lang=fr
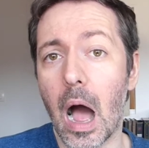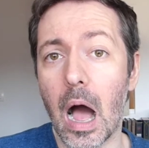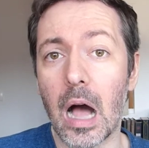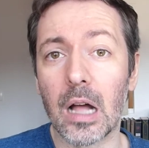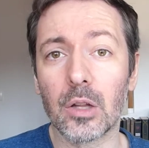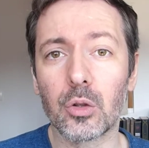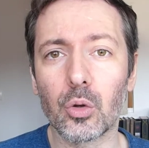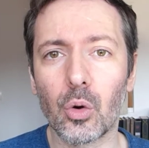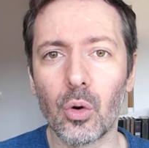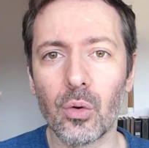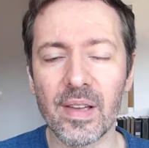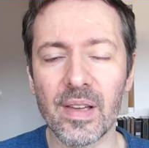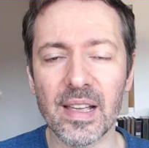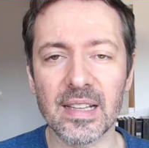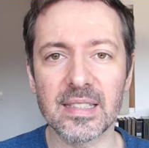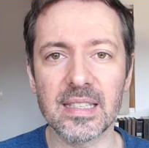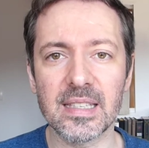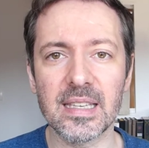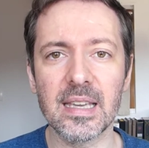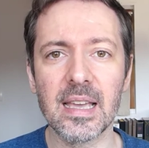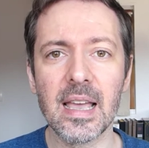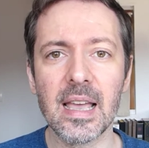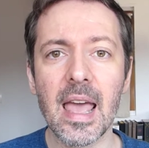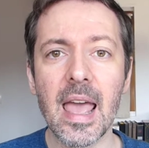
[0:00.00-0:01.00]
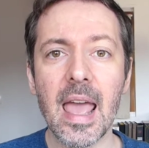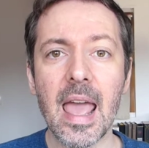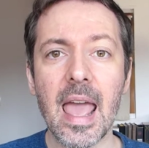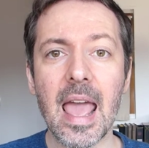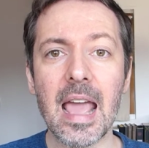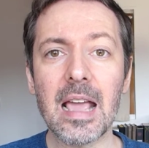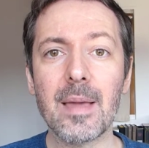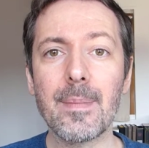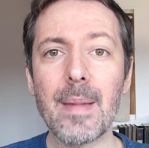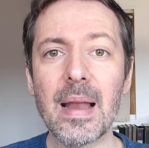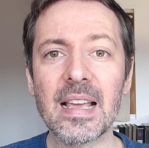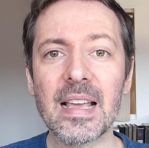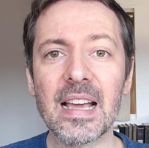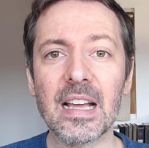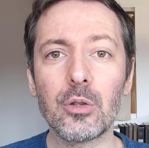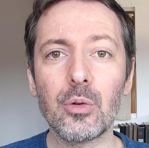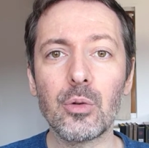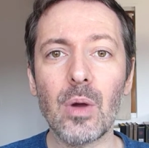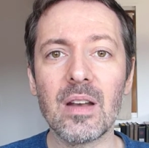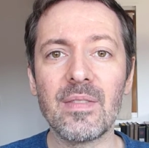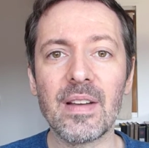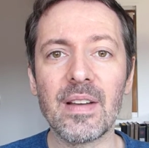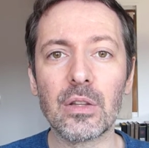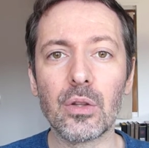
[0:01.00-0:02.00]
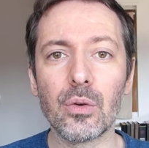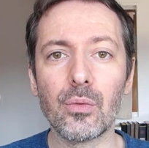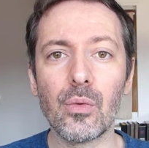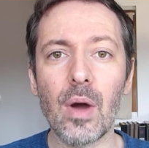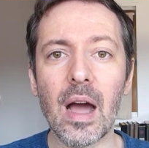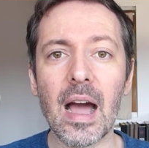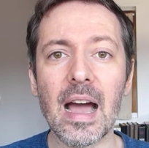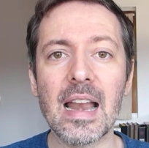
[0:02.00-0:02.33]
introverti et que malgré tout elle va devoir